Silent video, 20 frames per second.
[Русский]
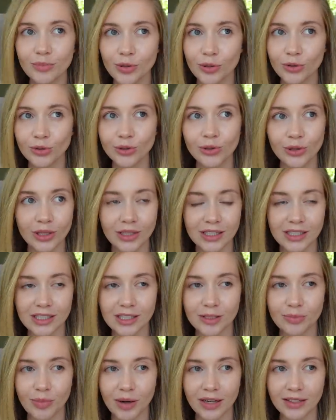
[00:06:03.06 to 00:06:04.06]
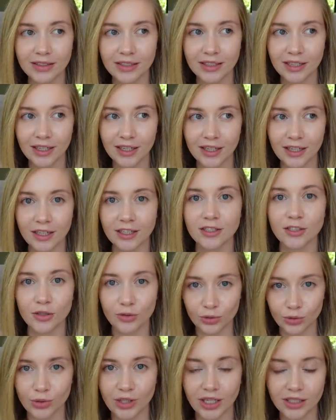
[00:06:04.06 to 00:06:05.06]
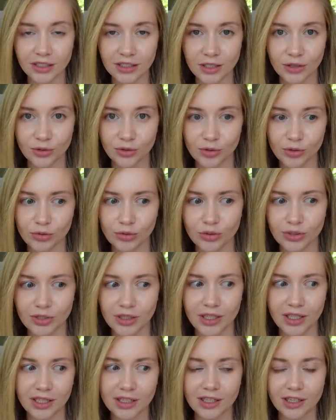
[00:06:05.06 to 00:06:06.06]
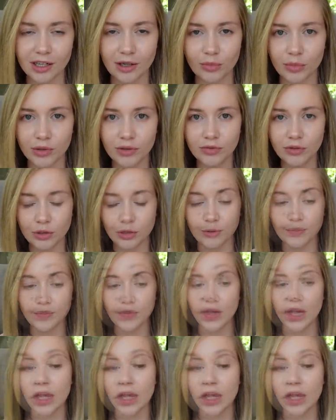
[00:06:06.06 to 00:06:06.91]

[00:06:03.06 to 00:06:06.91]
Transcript: плюхнулась спать, если удастся уснуть, и это как бы все.